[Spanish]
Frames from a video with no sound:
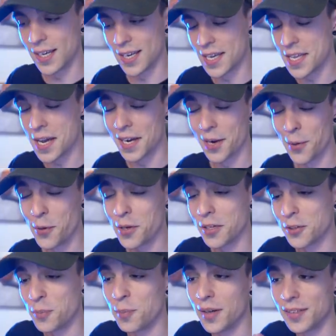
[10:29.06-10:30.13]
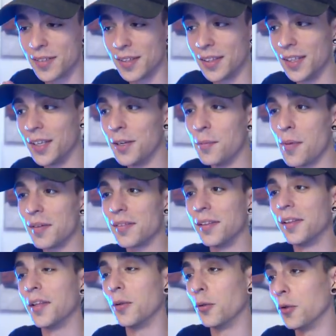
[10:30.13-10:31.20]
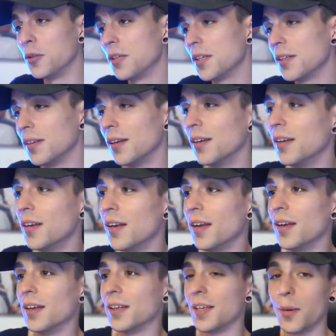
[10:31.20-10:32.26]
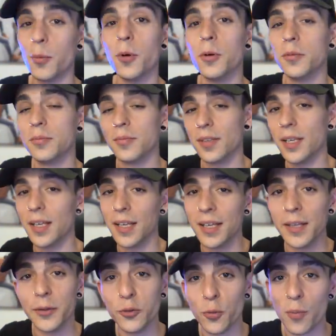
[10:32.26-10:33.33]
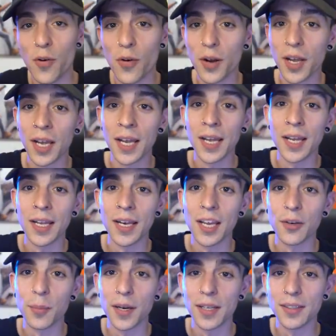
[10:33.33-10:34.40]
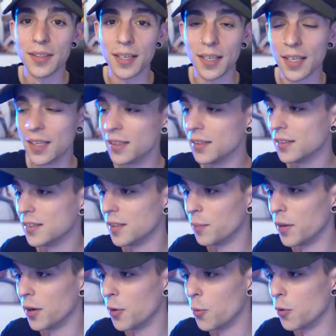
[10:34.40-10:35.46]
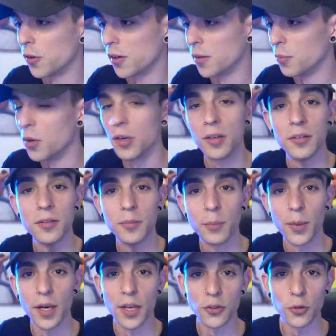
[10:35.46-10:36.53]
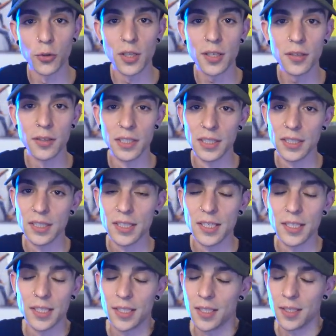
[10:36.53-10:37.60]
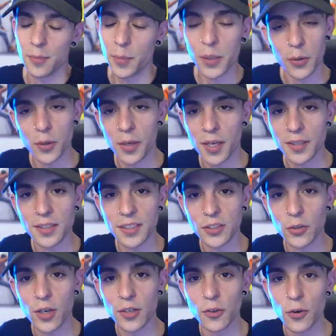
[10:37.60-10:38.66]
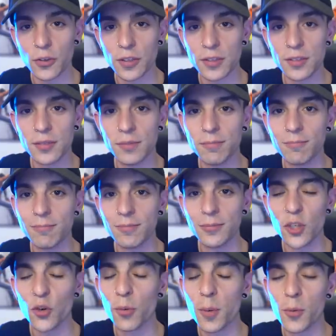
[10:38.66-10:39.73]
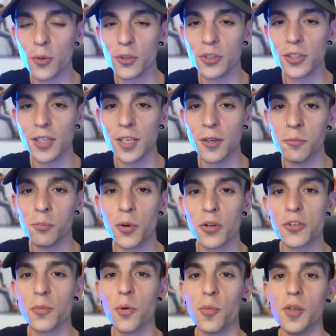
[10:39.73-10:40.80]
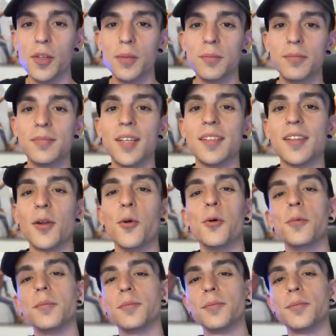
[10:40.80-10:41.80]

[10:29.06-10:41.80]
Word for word: que, que ya grabado que son bastante, bastante tochas bueno, eh, supongo que las veréis aquí. Si me lo borran, bueno, me la suda. Pero así son las cosas. Nos vemos en un próximo vídeo. Hasta luego.